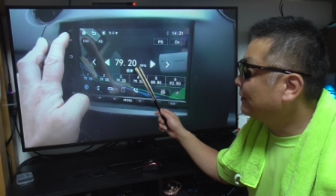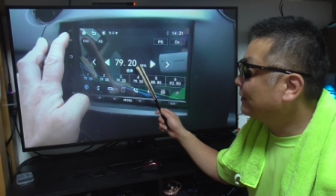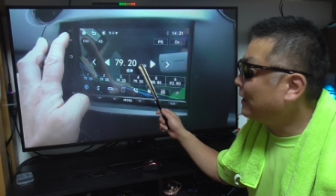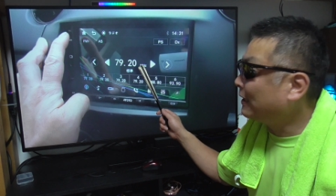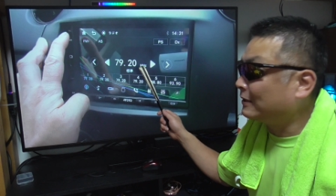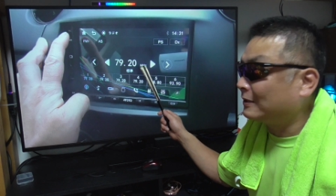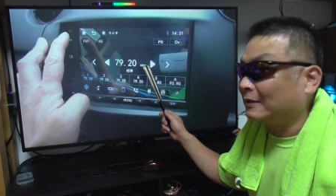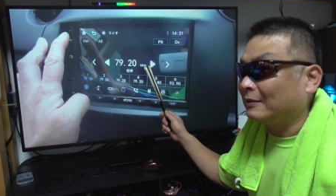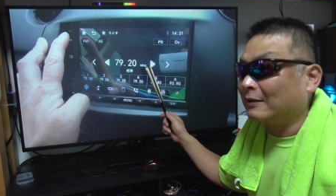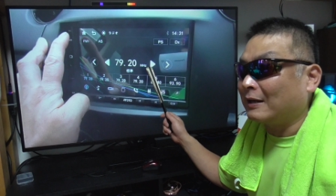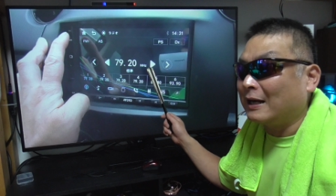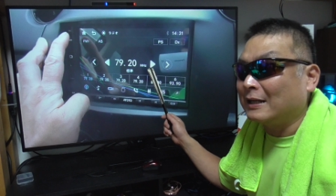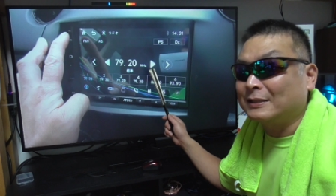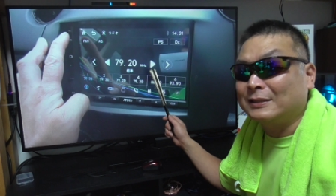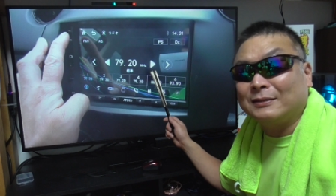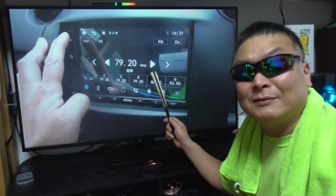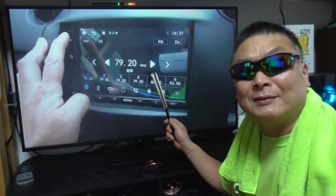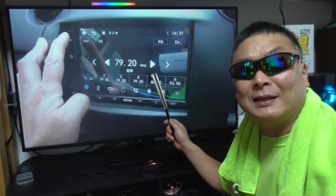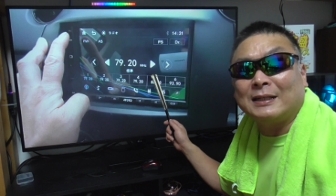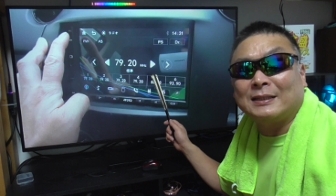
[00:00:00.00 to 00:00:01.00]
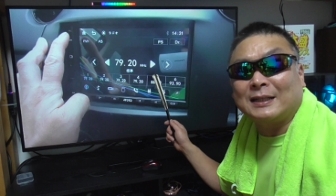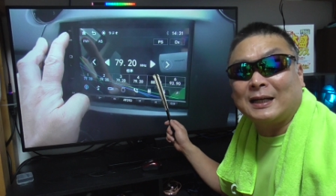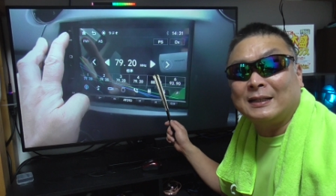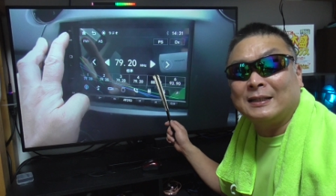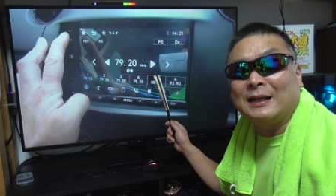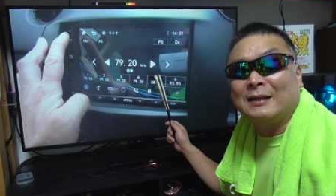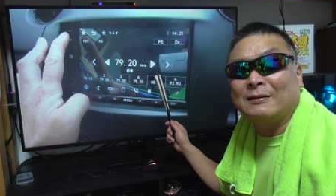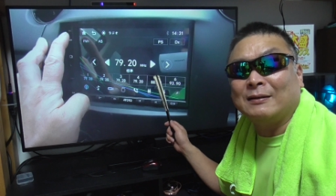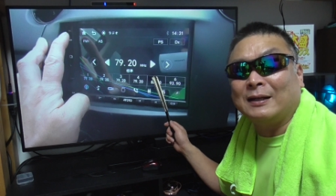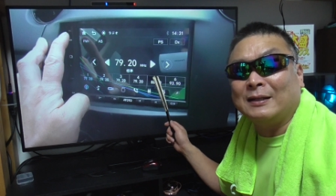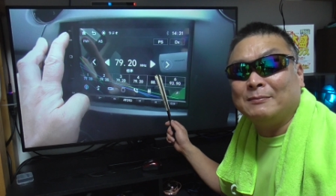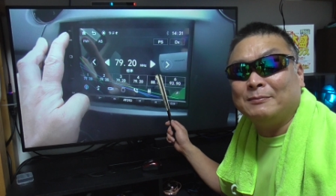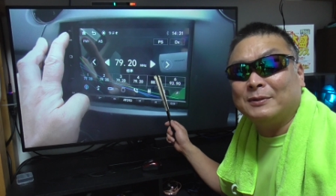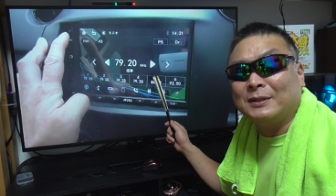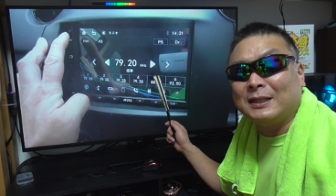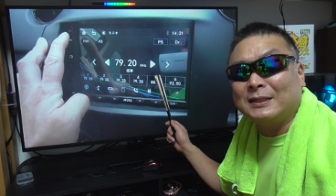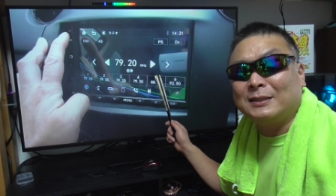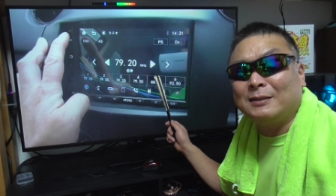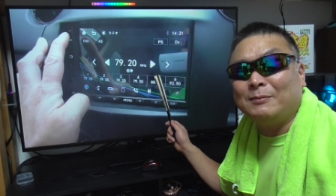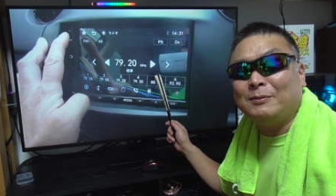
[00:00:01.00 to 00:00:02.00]
なんていうのか80ぐらいしかないとかね
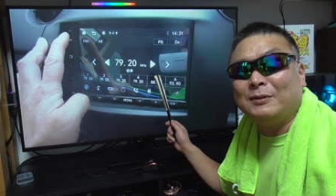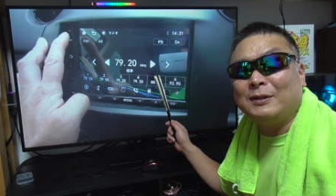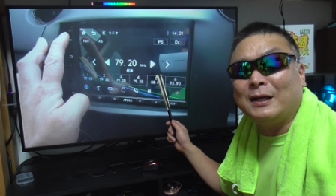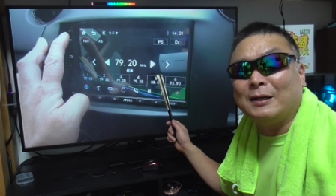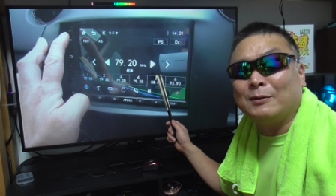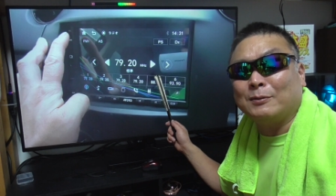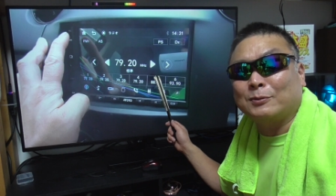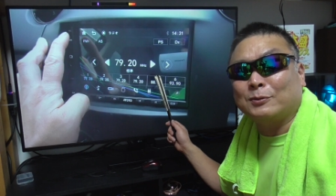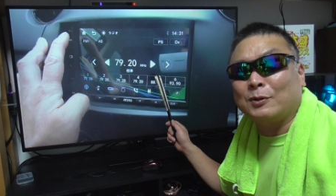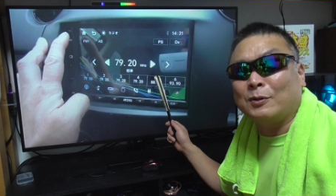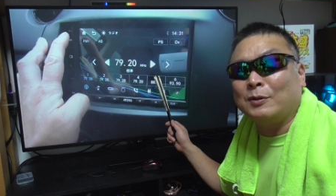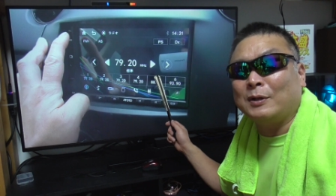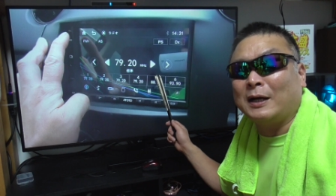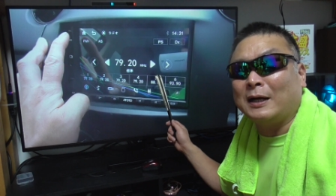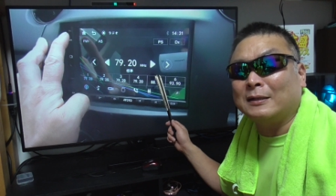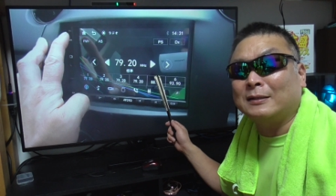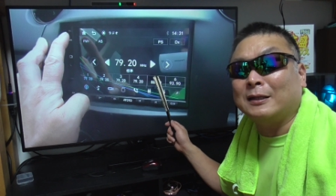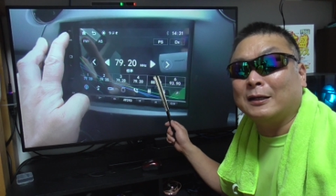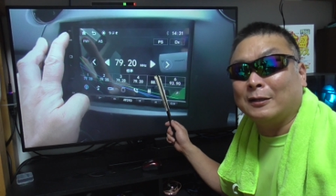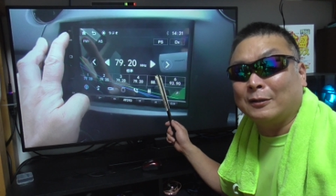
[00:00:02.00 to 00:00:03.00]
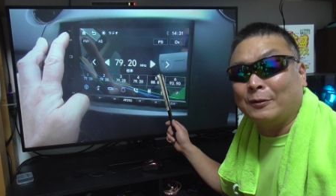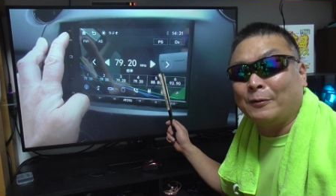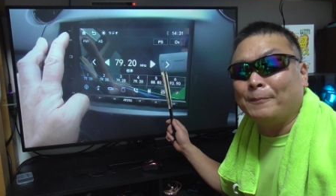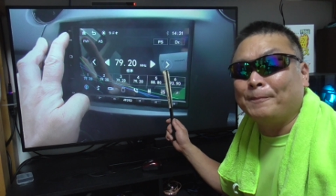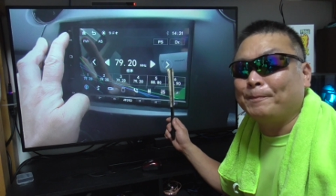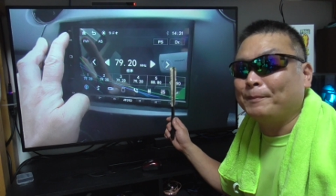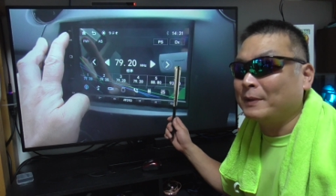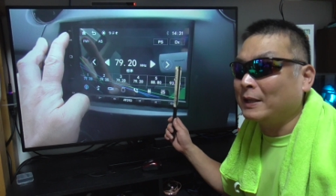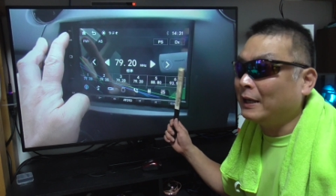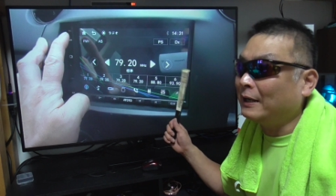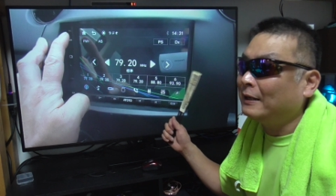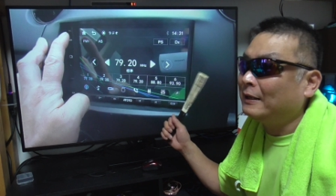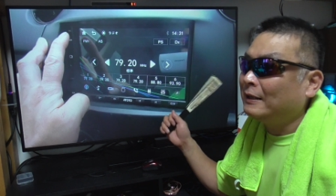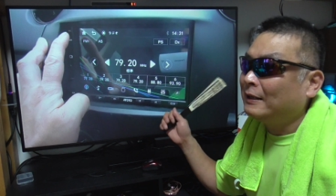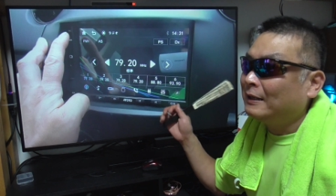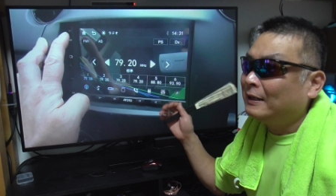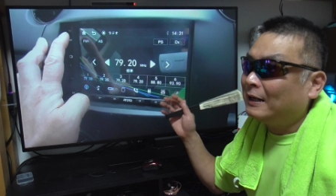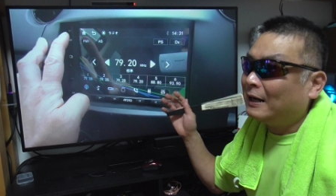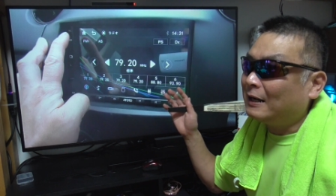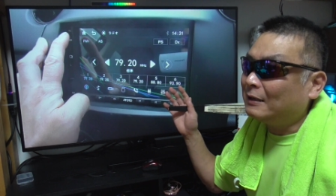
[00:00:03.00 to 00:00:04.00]
昔のものはよくそういうのがあったけどね
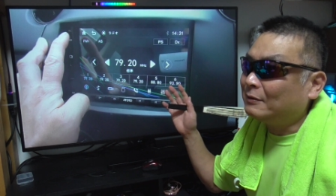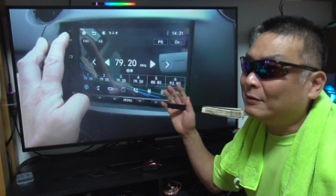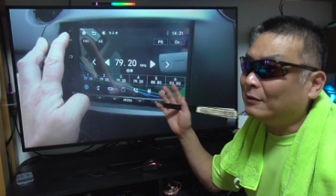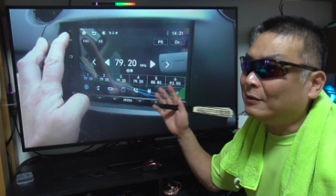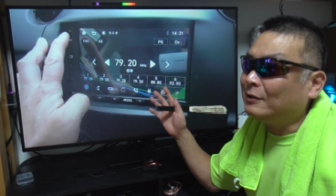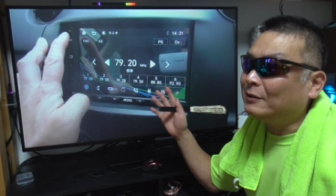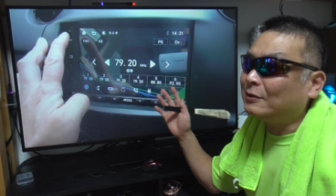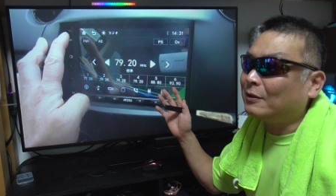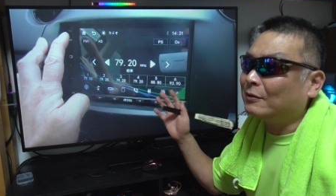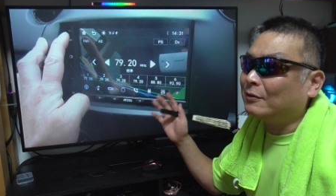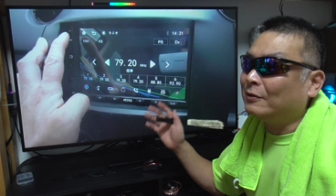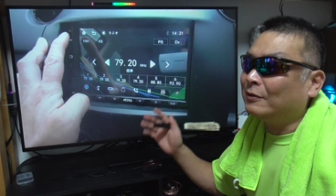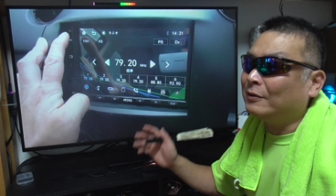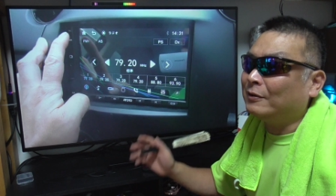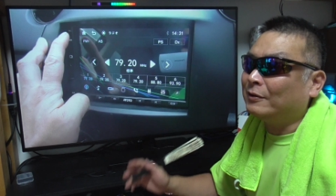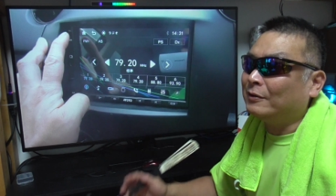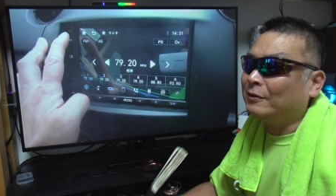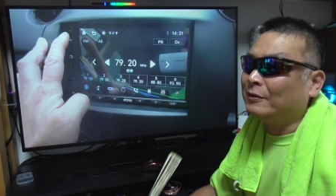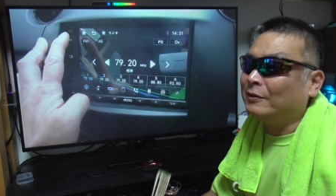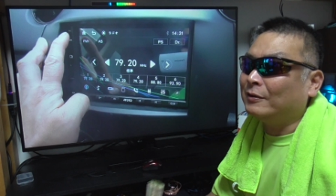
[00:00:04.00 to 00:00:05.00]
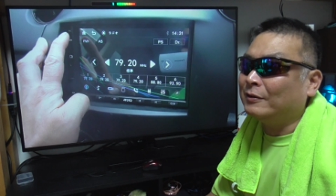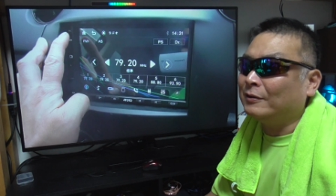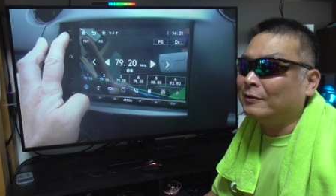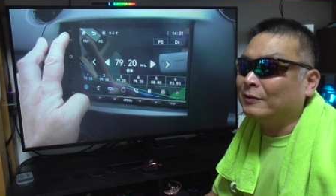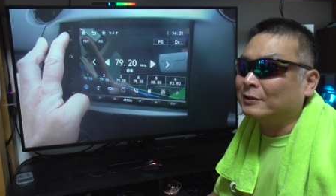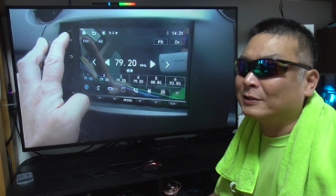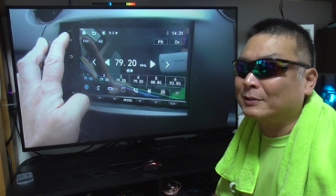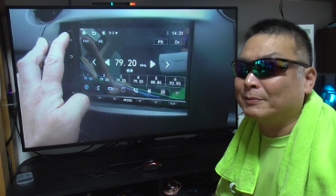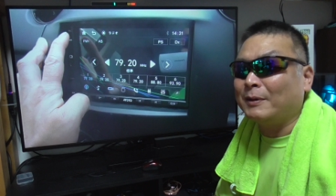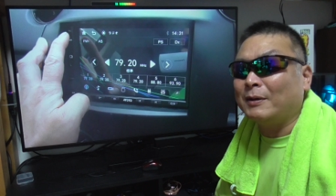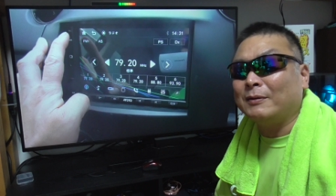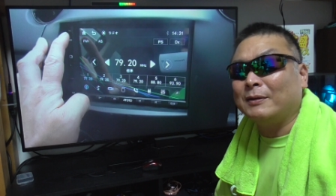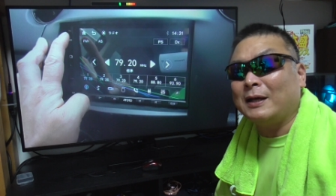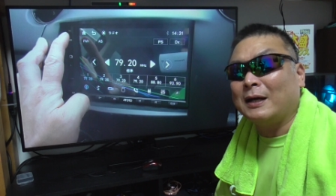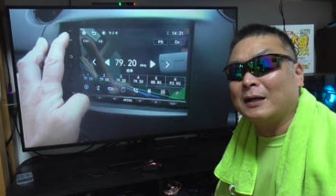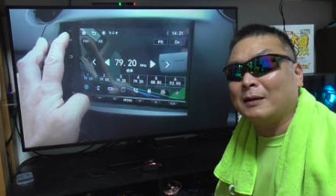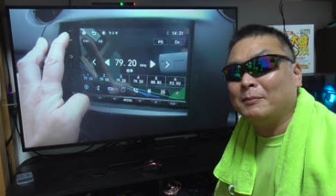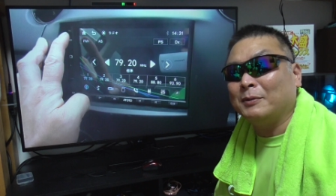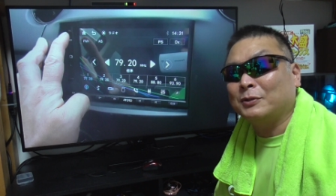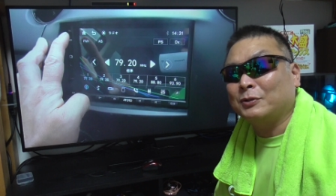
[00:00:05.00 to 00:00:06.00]
アンドロイドのスマホ
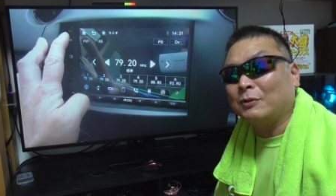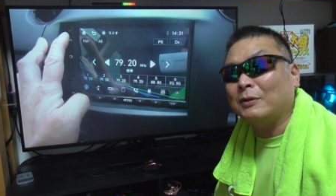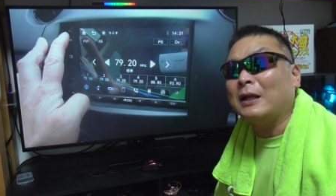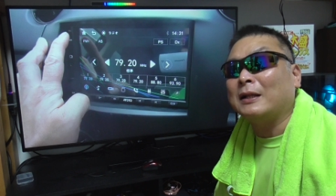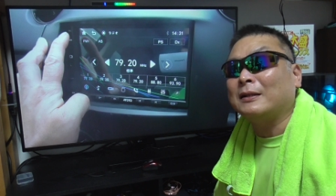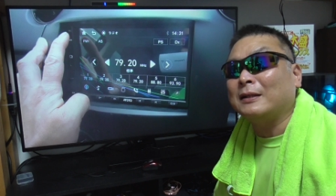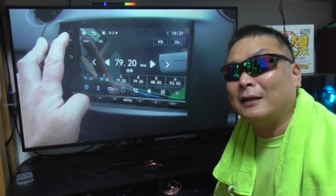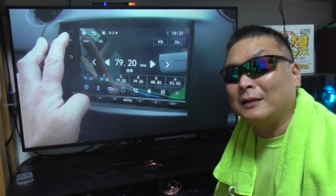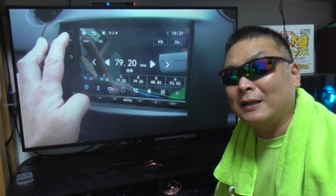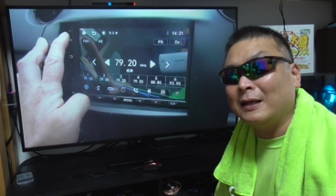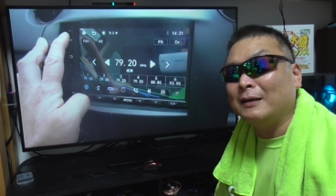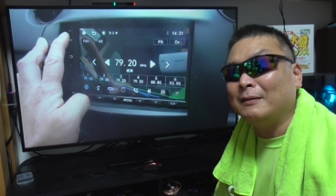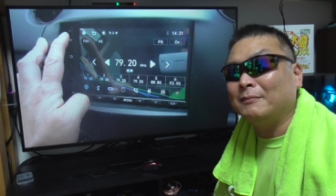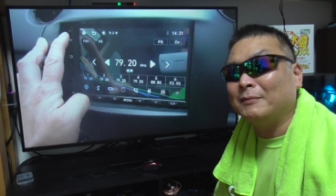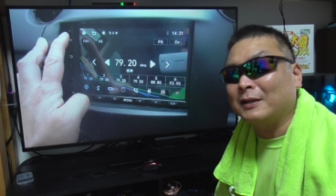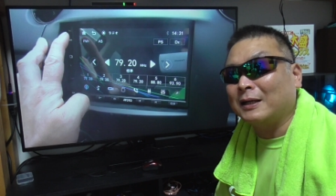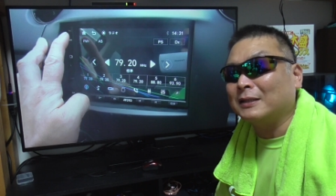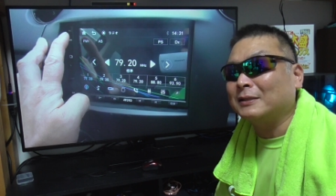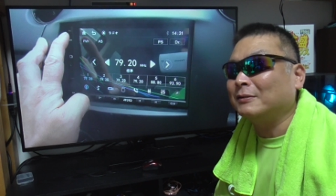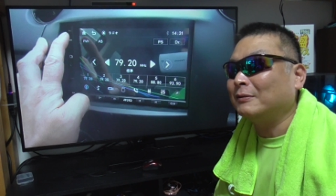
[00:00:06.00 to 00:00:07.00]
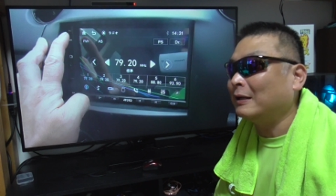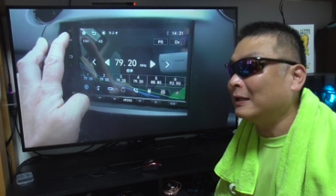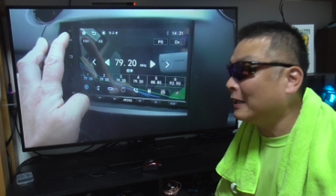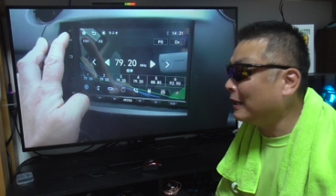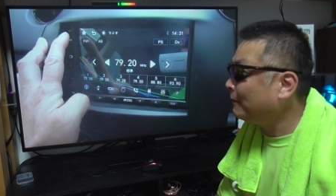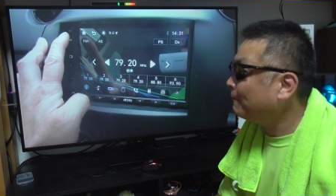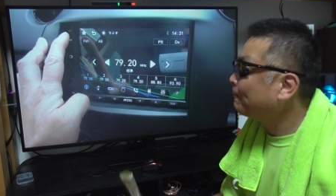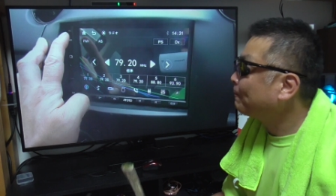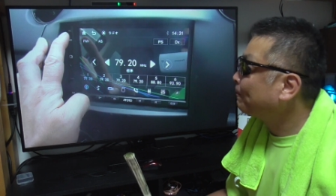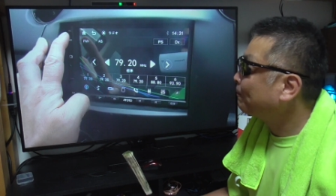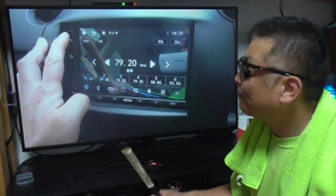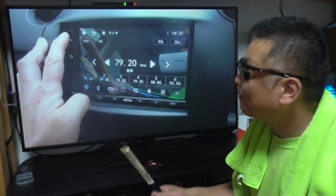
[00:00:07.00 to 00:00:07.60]
なんかもそうだったよね昔はね、